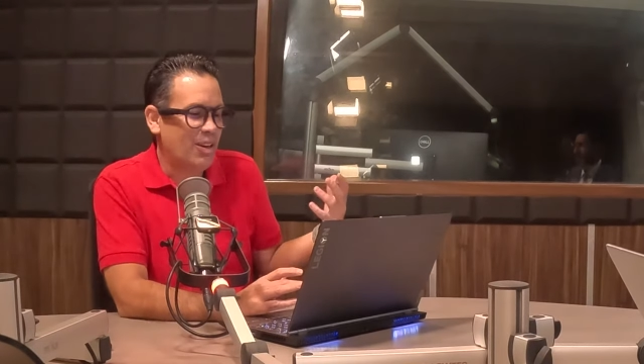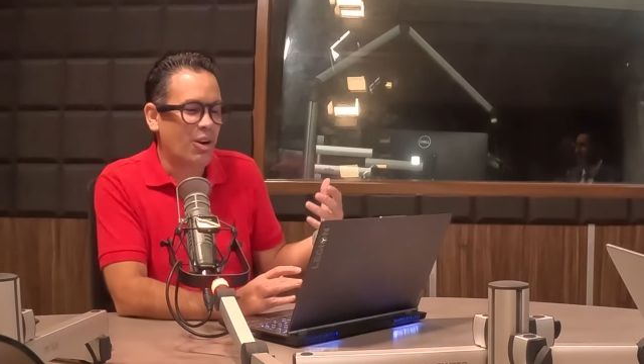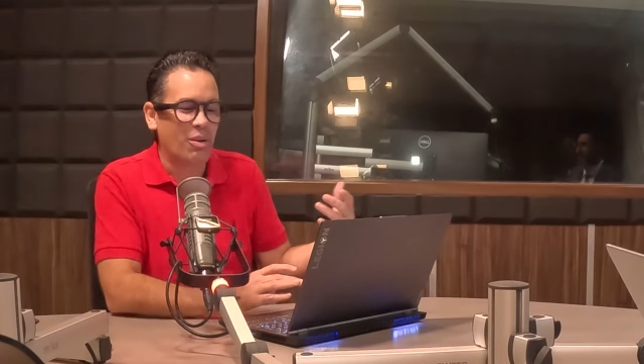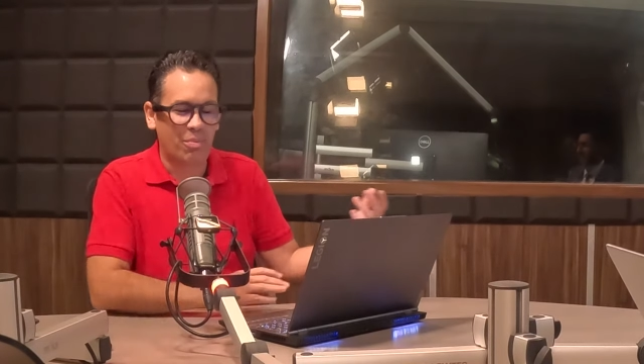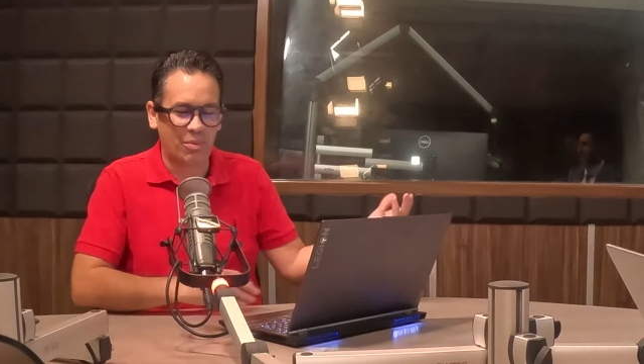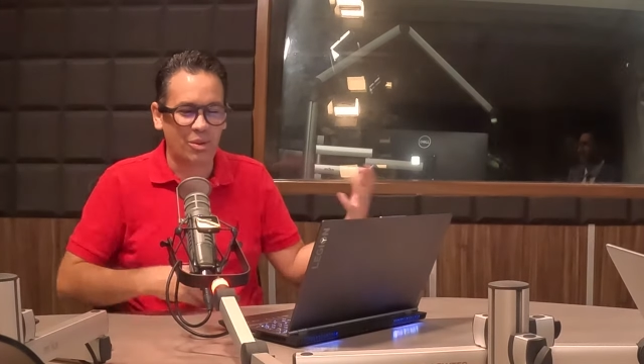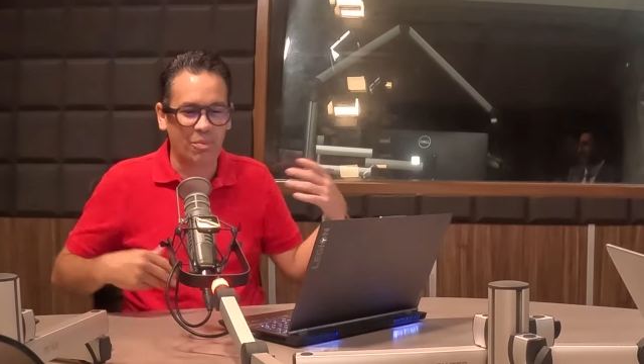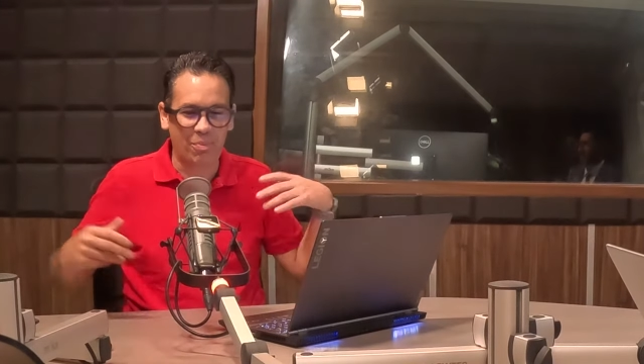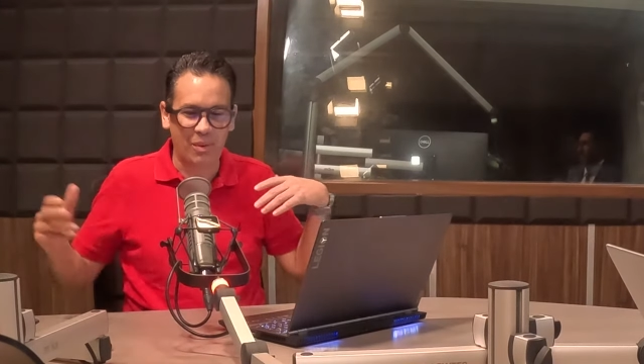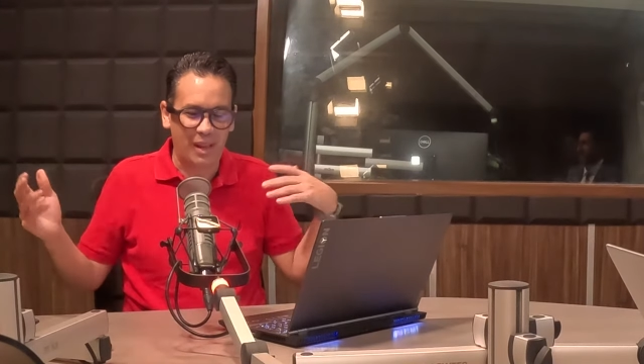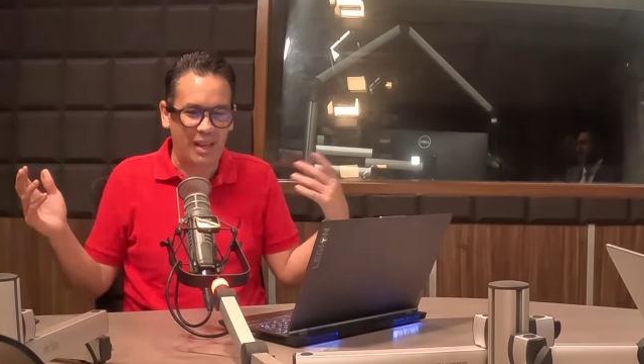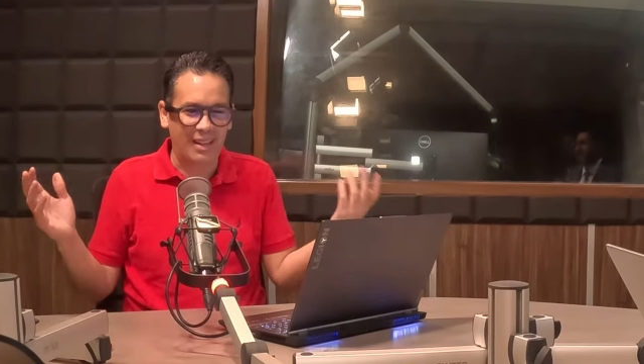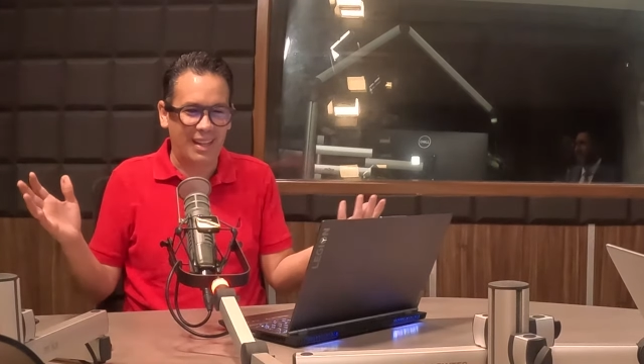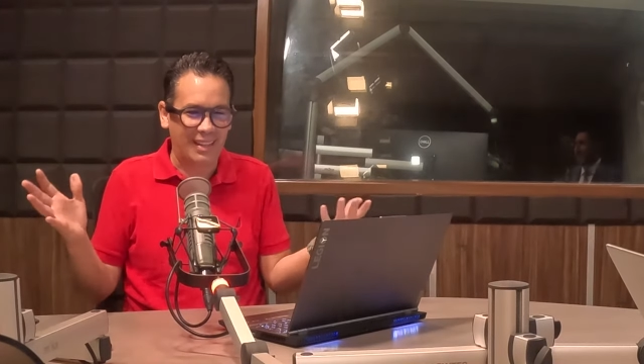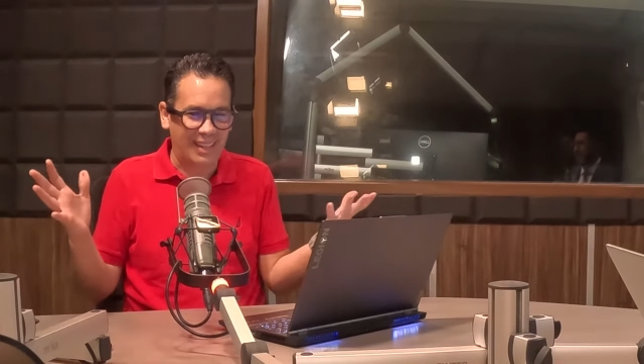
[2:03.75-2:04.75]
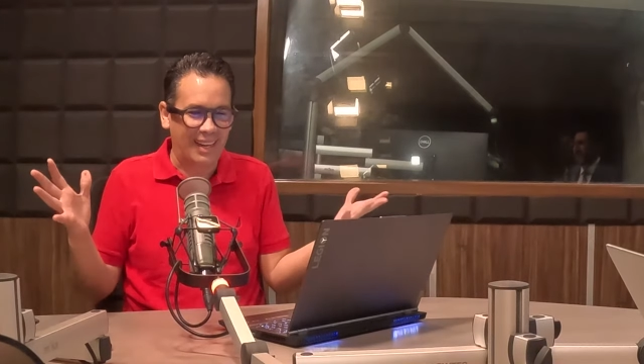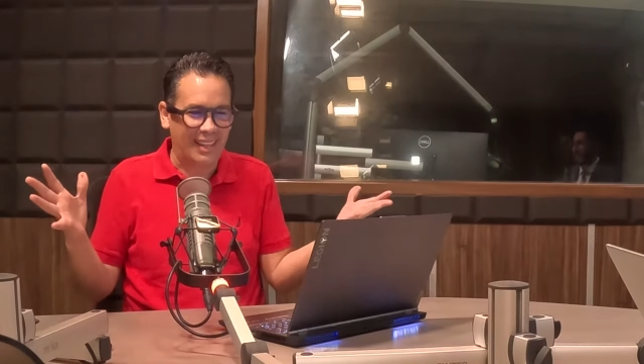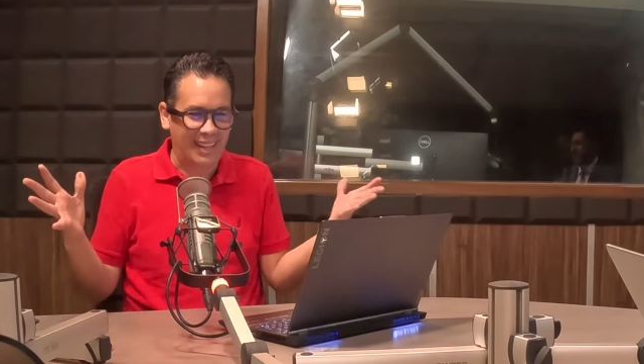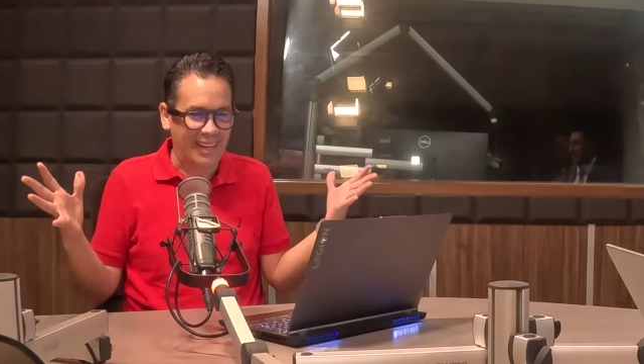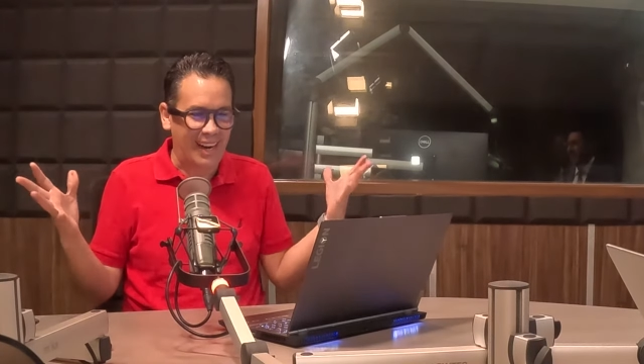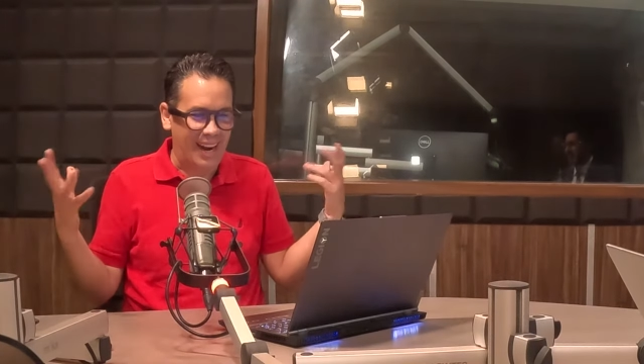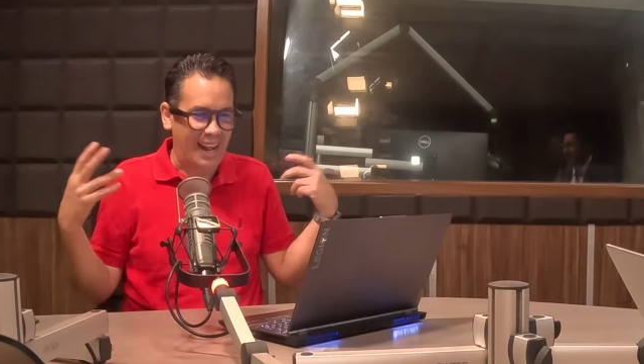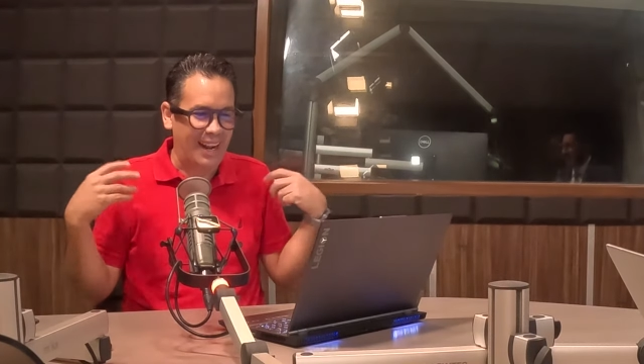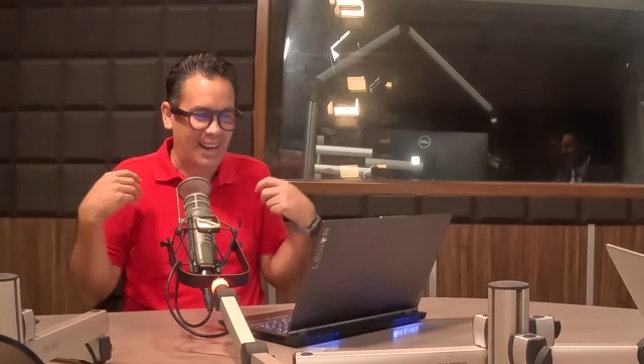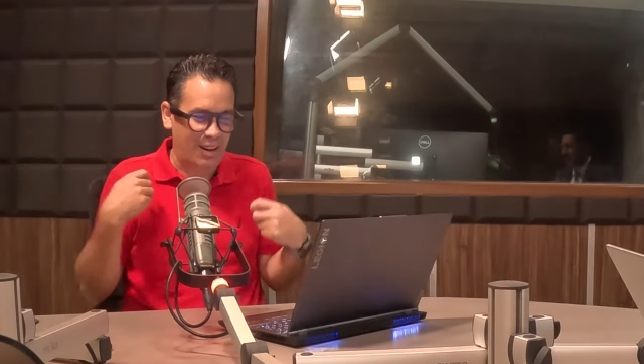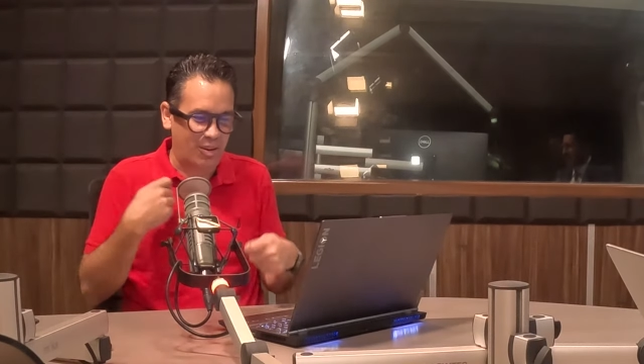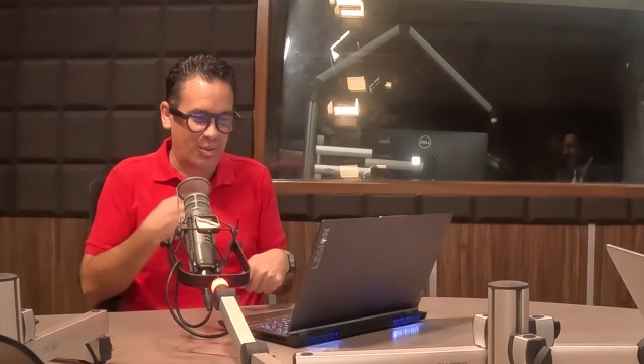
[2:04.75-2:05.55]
no, pues no podía andar de naranja